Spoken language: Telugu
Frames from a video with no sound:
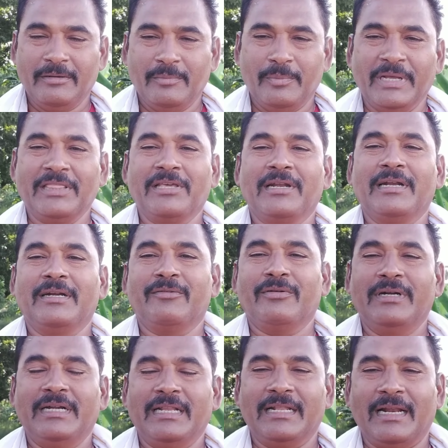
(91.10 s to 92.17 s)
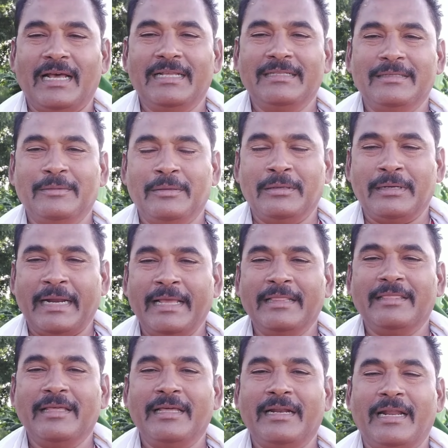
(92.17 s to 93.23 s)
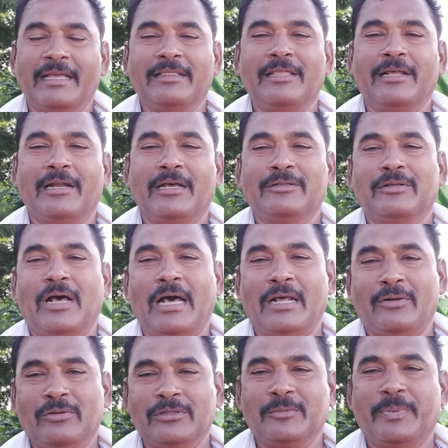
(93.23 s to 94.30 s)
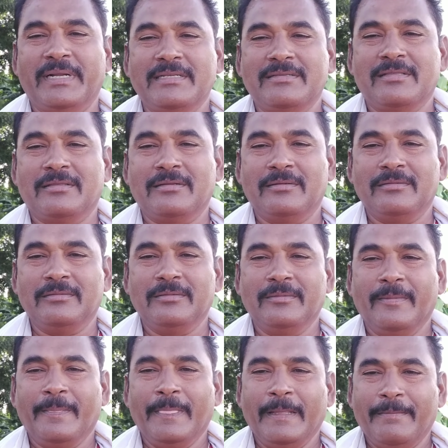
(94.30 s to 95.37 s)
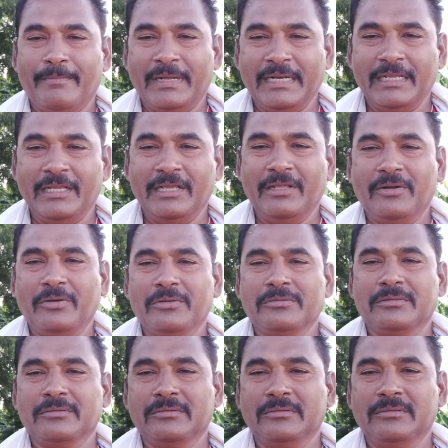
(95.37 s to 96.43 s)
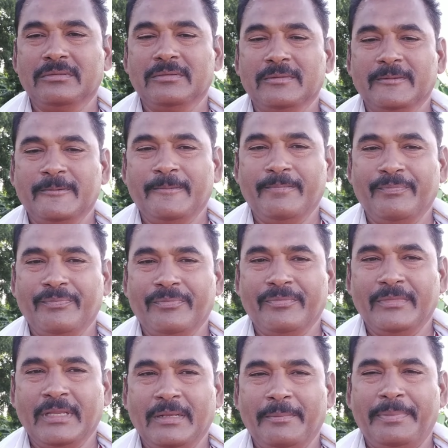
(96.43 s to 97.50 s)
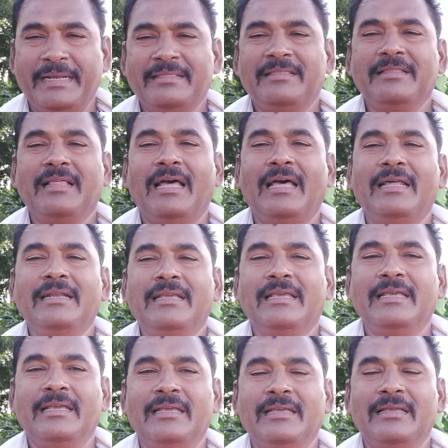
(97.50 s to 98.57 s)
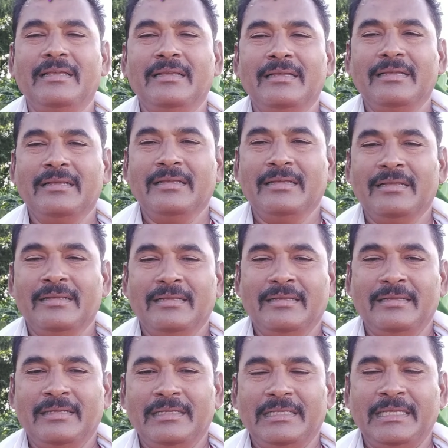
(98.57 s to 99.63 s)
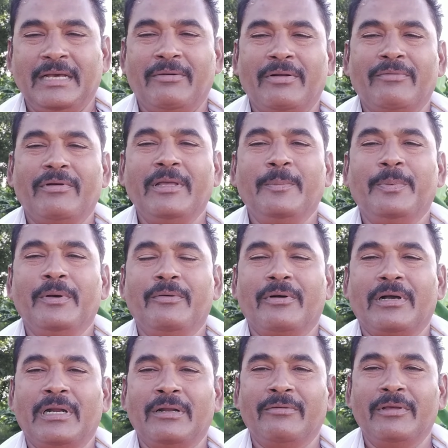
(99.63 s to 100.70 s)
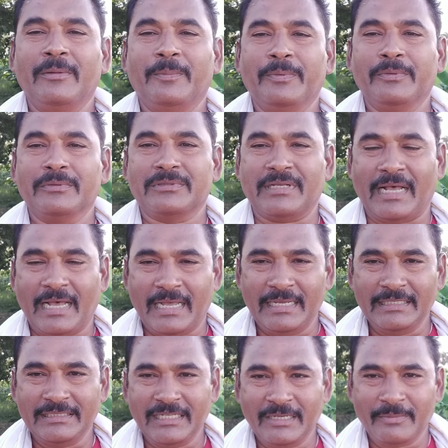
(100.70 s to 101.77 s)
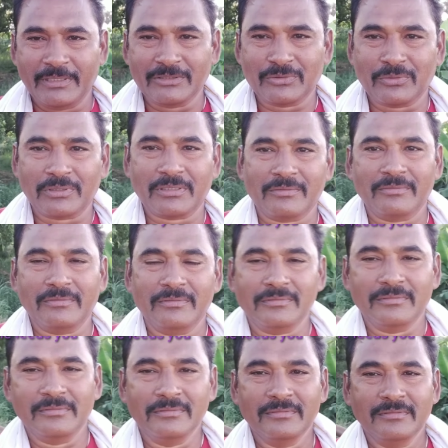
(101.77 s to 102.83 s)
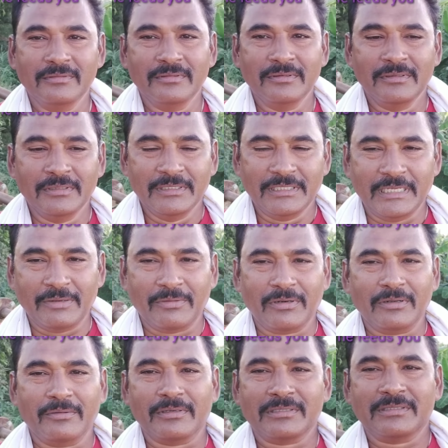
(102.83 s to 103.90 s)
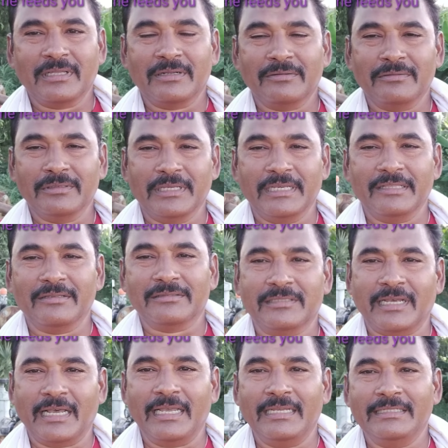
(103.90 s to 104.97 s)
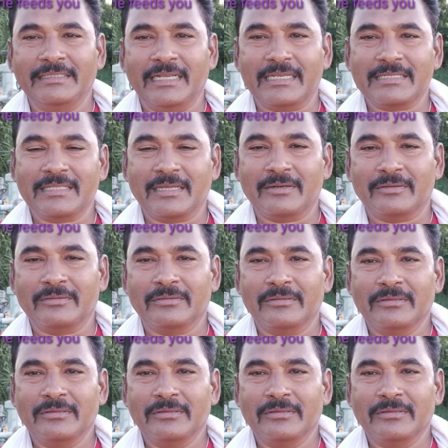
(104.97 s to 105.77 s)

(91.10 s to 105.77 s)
బతికినటువంటి రాజు రైతే రైతే రాజు ఆ రోజు పరిస్థితులు మరి ఈరోజు ప్రతిదానికి ఎవరి వైపు ఒకళ్ళ వైపు సహాయం చేయమని చూడటం ఎవరో వస్తారు ఏదో సహాయం చేస్తారు